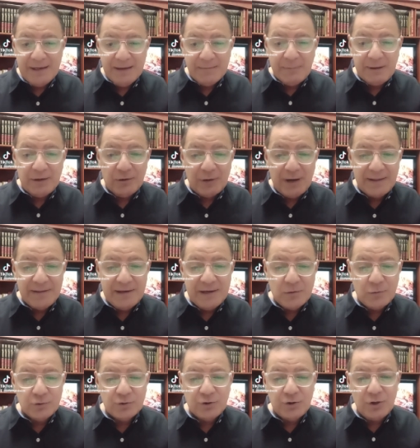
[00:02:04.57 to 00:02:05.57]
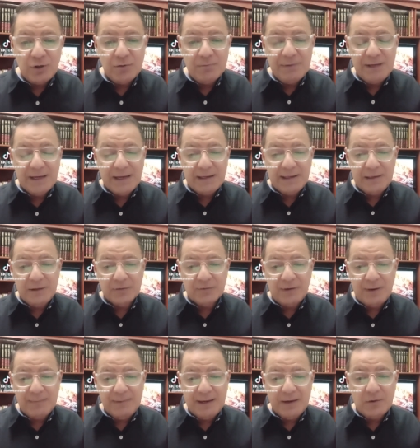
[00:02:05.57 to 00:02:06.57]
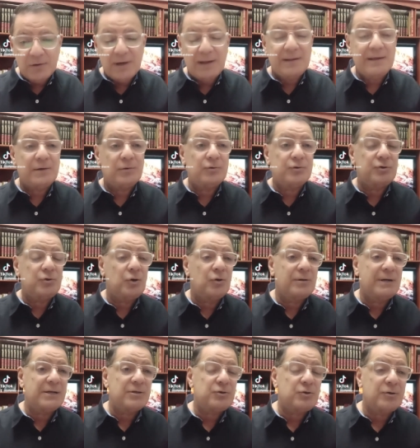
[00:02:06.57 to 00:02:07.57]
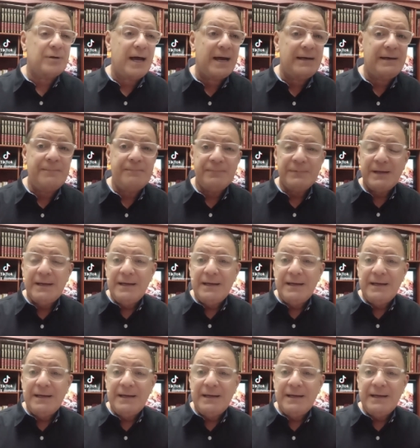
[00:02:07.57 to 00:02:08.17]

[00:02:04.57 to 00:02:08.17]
Bueno, la discusión, mis queridos amigos, la discusión nacional